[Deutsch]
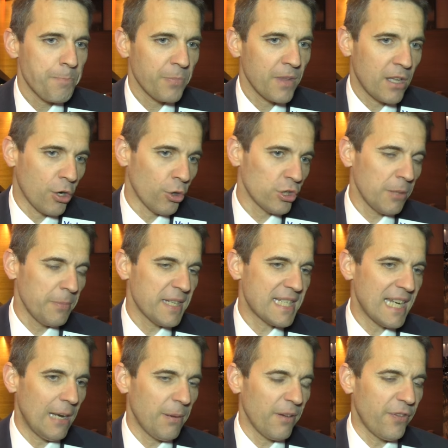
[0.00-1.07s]
Ich konnte mich
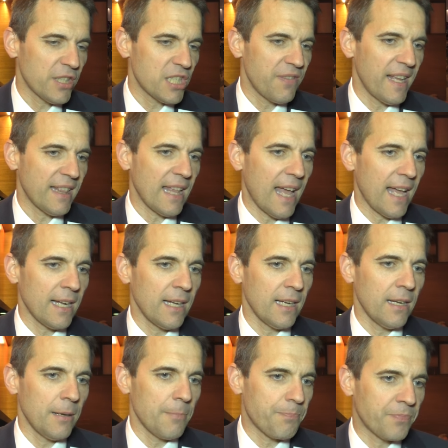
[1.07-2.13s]
selber vor zwei
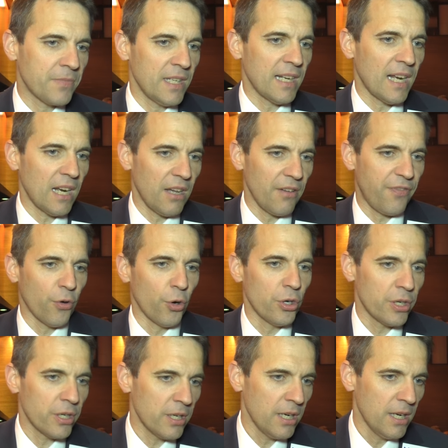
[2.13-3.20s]
Tagen in einer
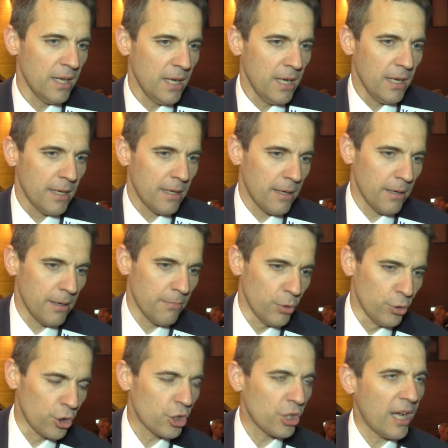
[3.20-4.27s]
vollen äh,
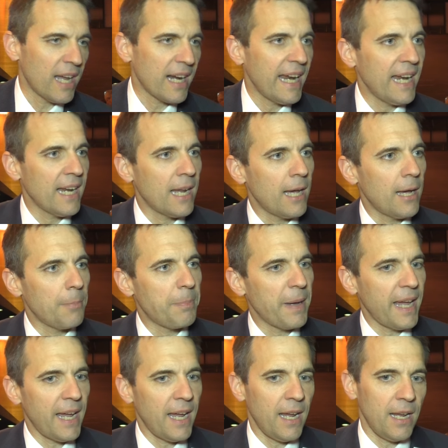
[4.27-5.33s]
Münchner Arena
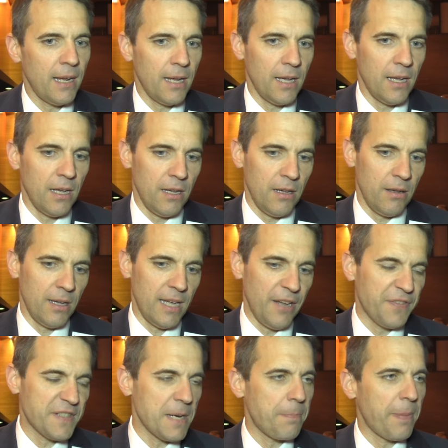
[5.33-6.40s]
bei äh,
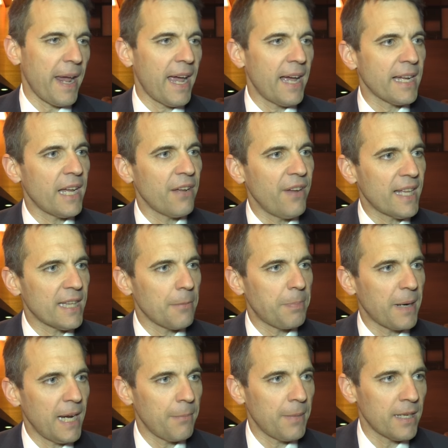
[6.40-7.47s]
FC Bayern gegen Werder
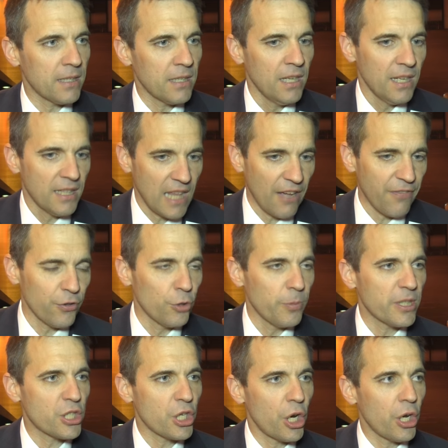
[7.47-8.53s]
Bremen davon
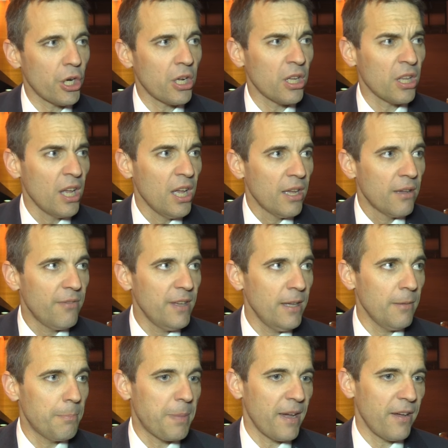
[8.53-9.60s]
überzeugen,
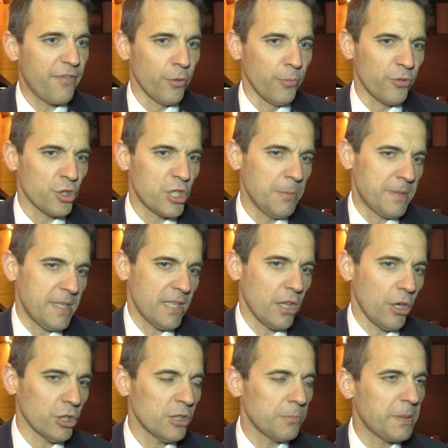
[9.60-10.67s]
wie bei
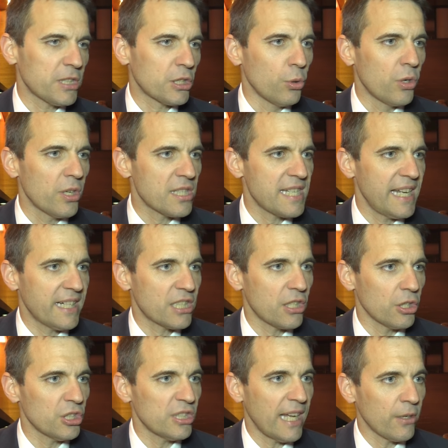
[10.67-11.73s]
75.000 Besuchern
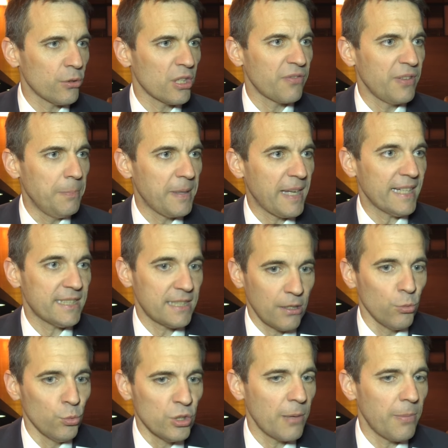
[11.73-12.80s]
6.100 VIP-Gäste
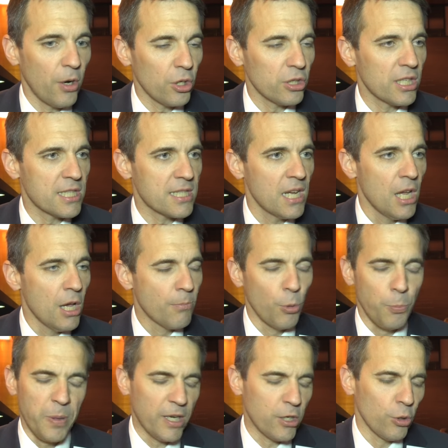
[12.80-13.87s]
und aber auch das
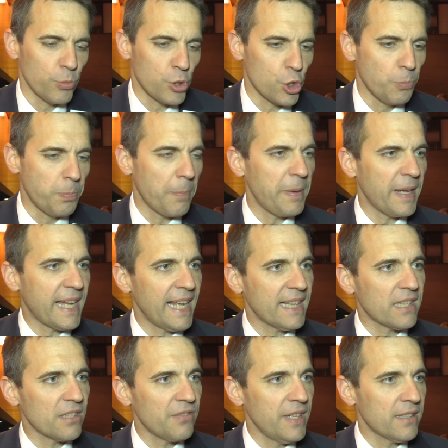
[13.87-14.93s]
Publikum super
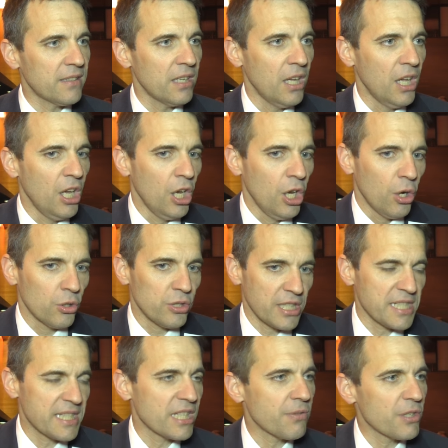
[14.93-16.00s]
beklettert wird. Und
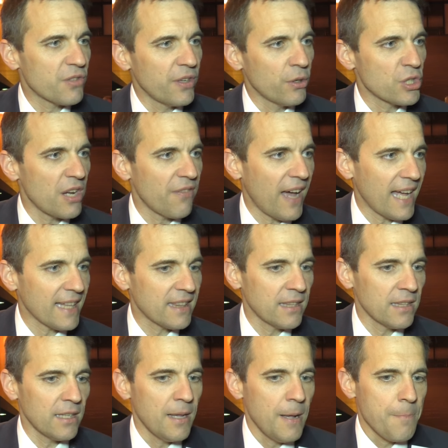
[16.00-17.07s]
das ist das, was wir uns
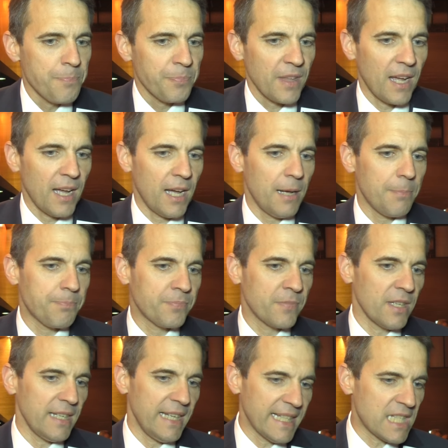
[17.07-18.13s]
erwarten. Äh,
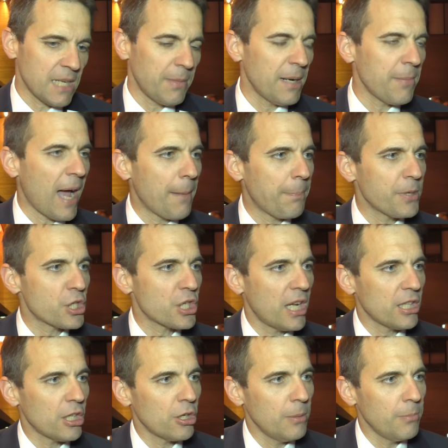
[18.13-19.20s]
jetzt einmal im
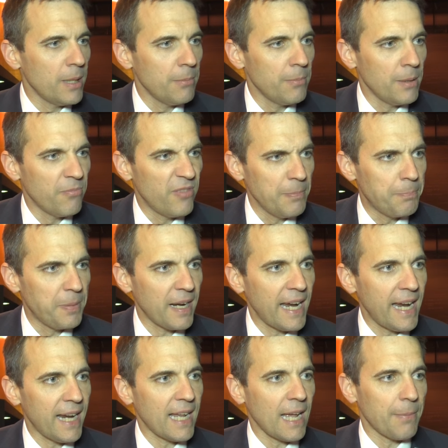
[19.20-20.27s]
Happelstadion im, im, im
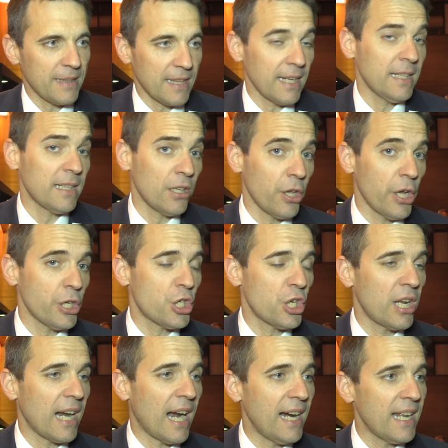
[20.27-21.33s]
VIP-Bereich, aber dann in der neuen
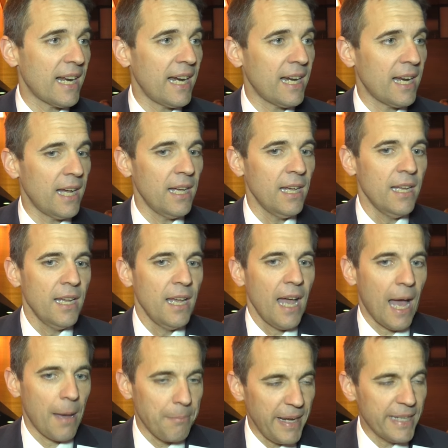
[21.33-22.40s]
Generalarena
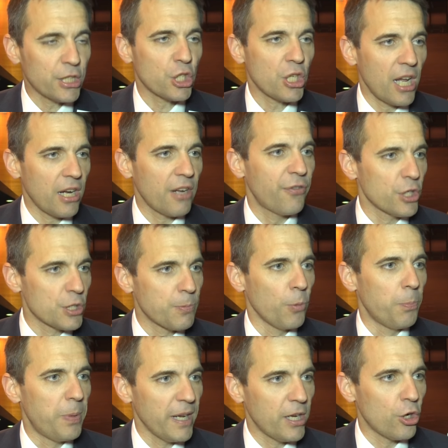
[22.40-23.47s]
am Matchtag fürs
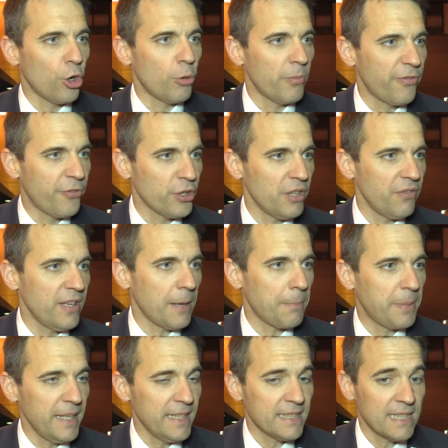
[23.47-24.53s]
Publikum, für die
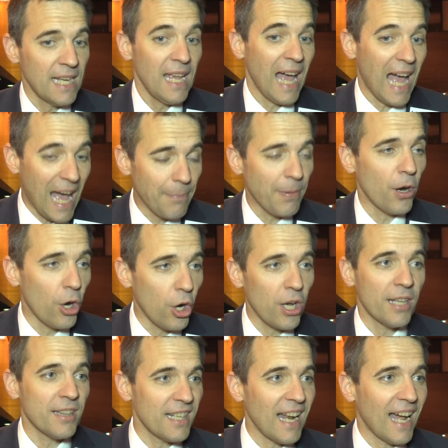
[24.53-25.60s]
VIPs, aber auch
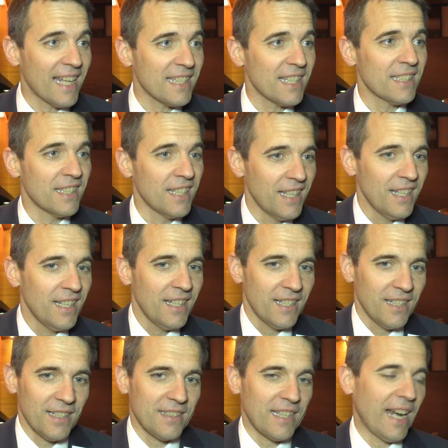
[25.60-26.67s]
an den anderen
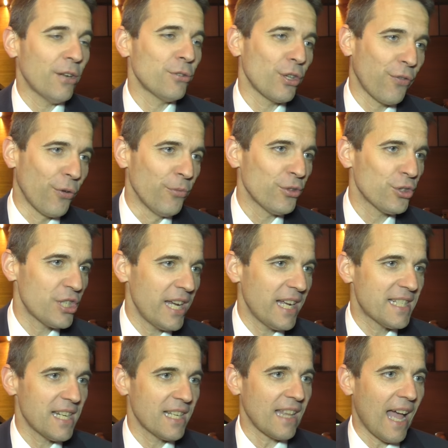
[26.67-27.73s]

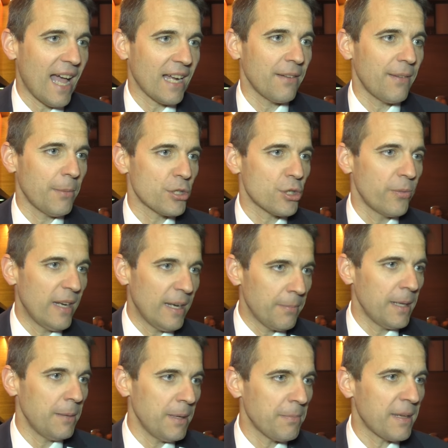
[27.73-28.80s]
365 äh, Tagen, wenn man so will,
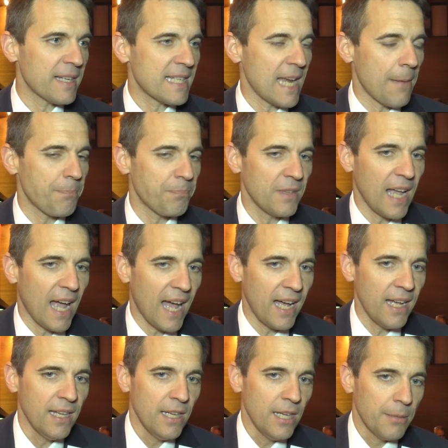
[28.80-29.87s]
im, im, gesamten
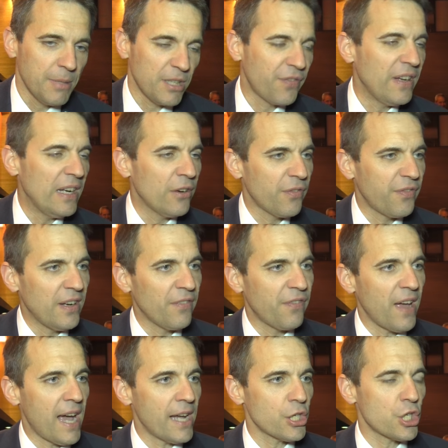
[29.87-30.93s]
Jahr mit vielen, und vielen
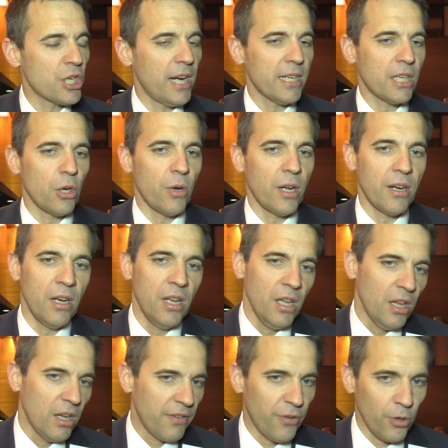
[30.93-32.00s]
Veranstaltungen,
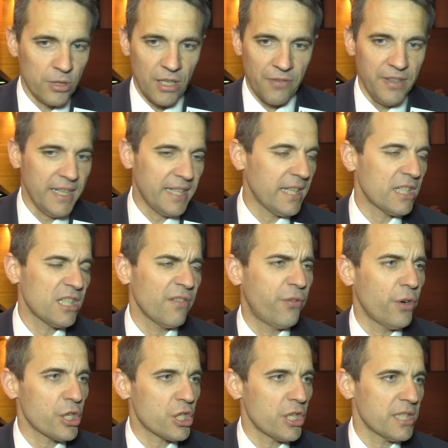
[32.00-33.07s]
von der wichtigsten
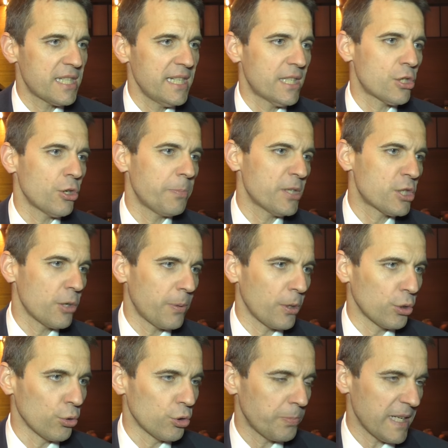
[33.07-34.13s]
Vorstandssitzung bis zur
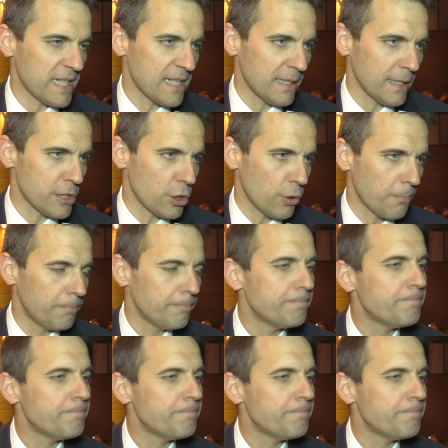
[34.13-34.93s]
Produktpräsentation.